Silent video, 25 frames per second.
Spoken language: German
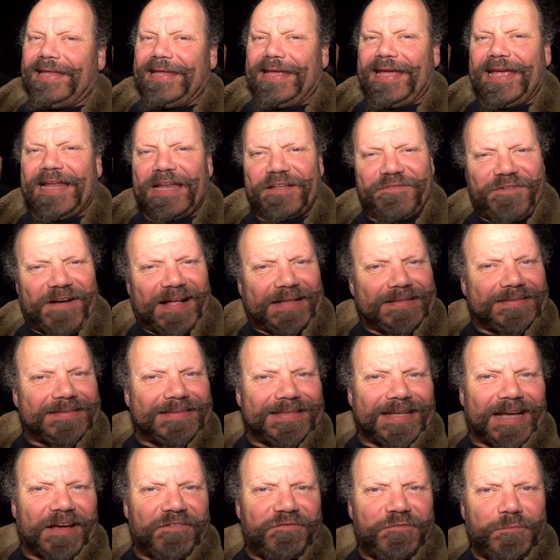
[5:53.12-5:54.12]

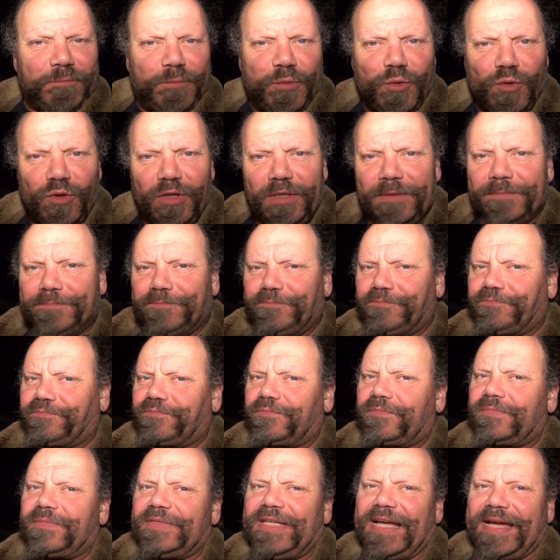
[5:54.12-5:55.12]
Elefantentreffen pur,
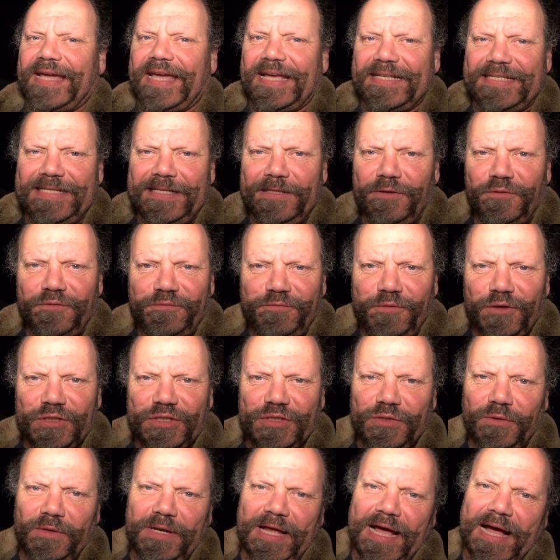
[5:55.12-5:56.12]
der Kesselduft von
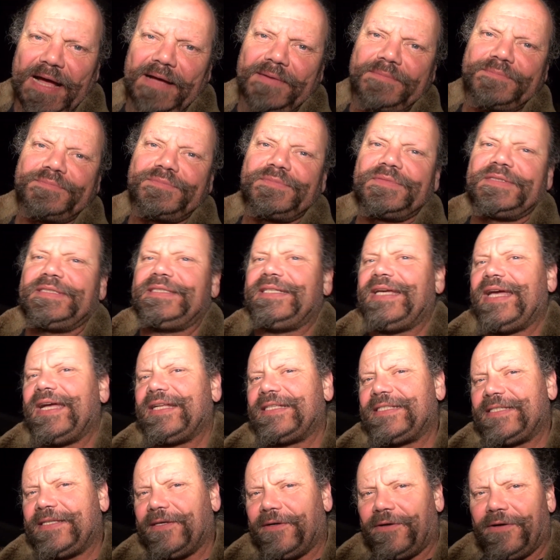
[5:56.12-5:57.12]
Sola,
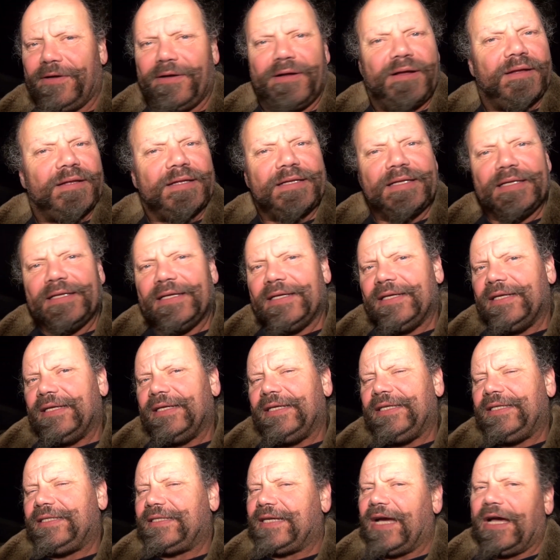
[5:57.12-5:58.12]
jedes Jahr.
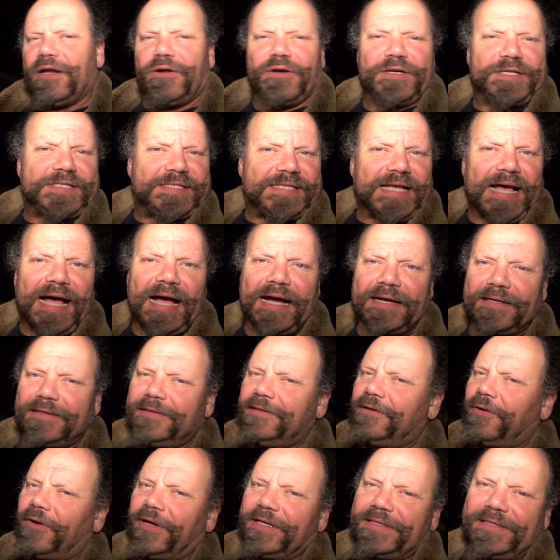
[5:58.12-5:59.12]
Ich kann euch sagen,
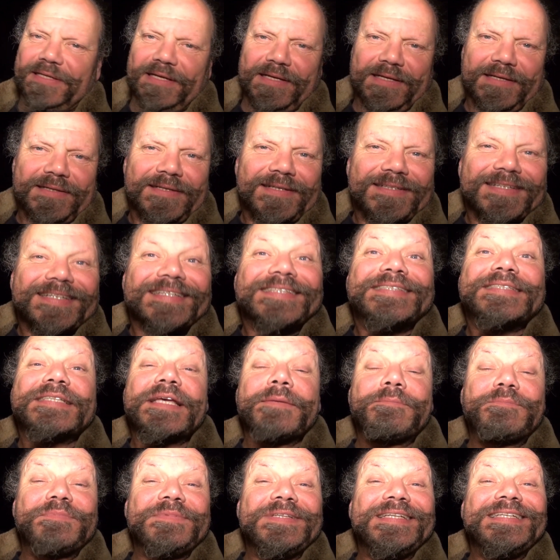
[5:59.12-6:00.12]
Leute, es
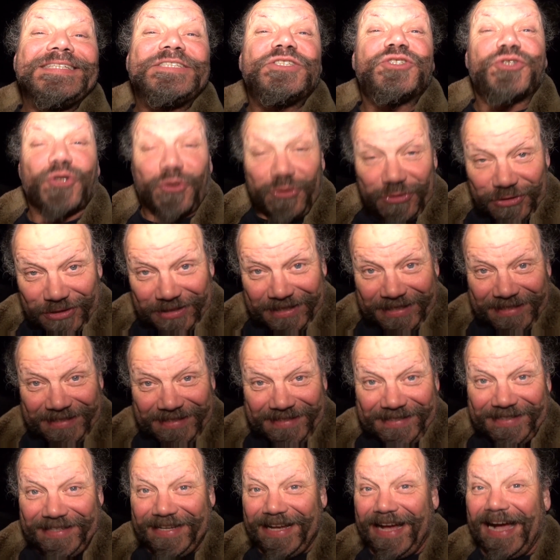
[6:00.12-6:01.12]
gibt nichts
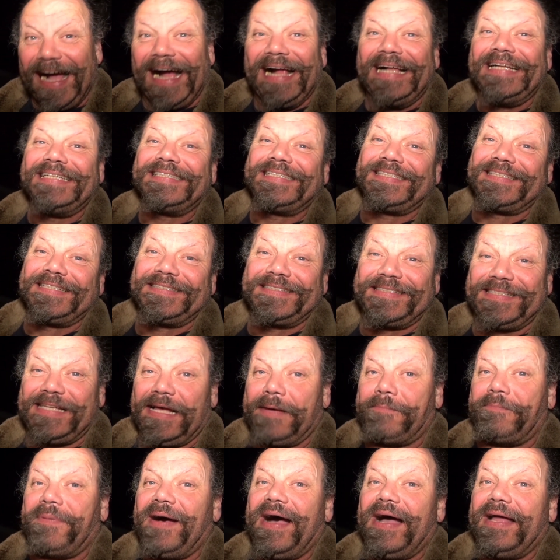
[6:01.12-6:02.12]
Schöneres, als
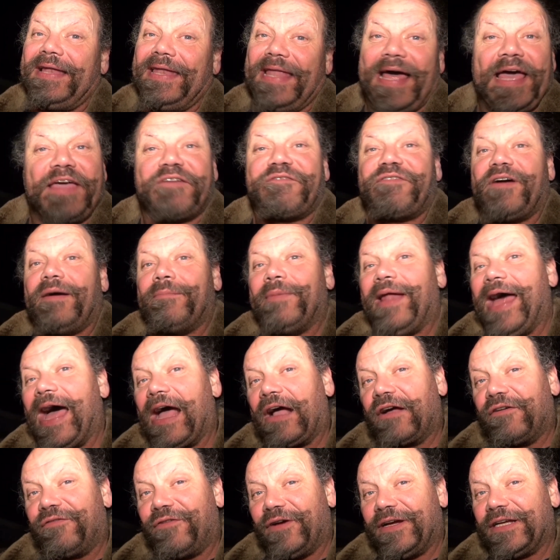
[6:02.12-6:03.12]
Zappa live am
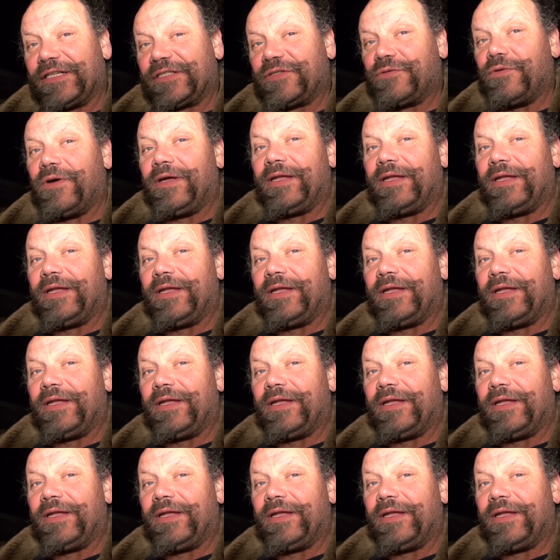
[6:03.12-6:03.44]
Lagerfeuer zu